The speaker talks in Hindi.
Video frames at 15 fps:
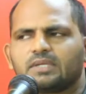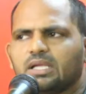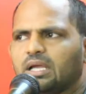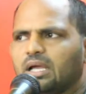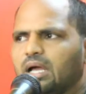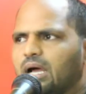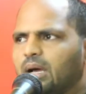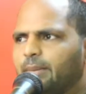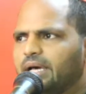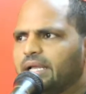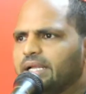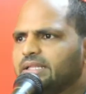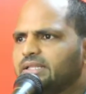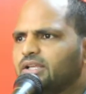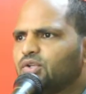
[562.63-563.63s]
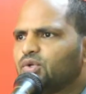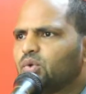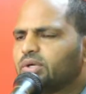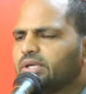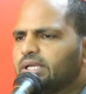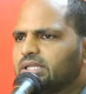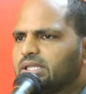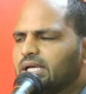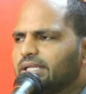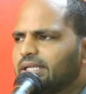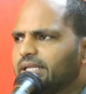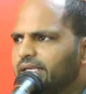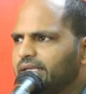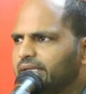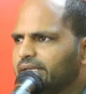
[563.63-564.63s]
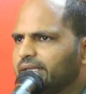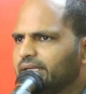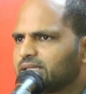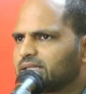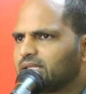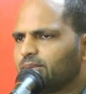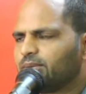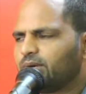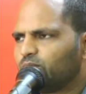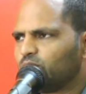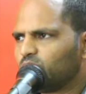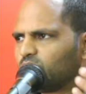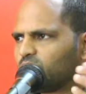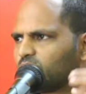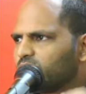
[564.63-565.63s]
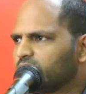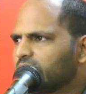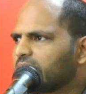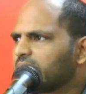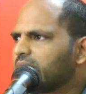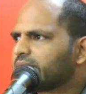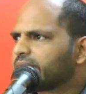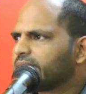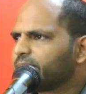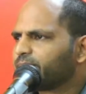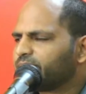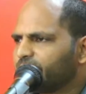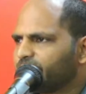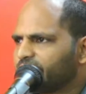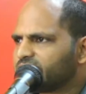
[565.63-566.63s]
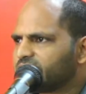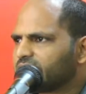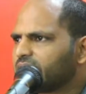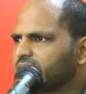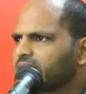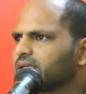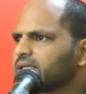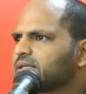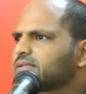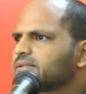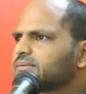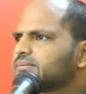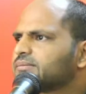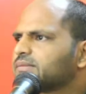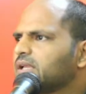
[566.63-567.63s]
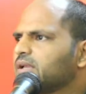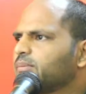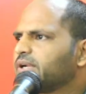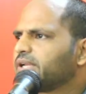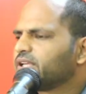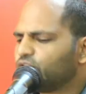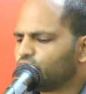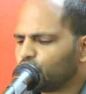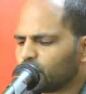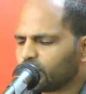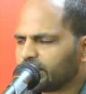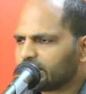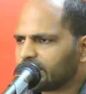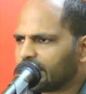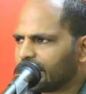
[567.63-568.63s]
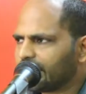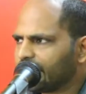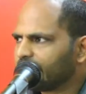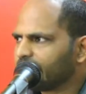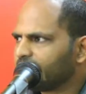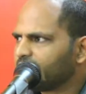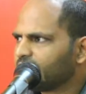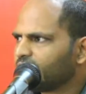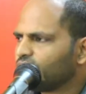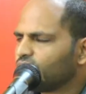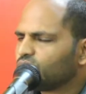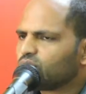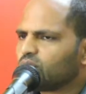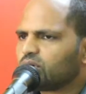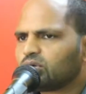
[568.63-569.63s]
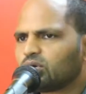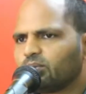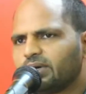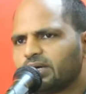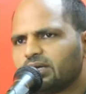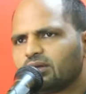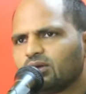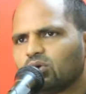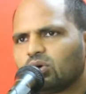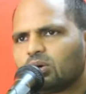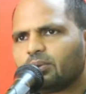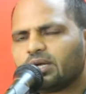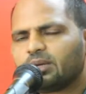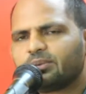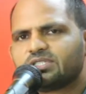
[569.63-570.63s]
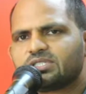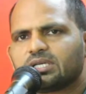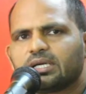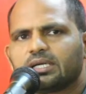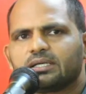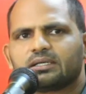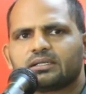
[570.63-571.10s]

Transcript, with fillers: हमारे अंदर योग्यता नहीं है तब हम लोगों को डरा के अपने पीछे करेंगे पर यदि योग्यता है तो ऑटोमेटिक लोग हमारे पीछे आएंगे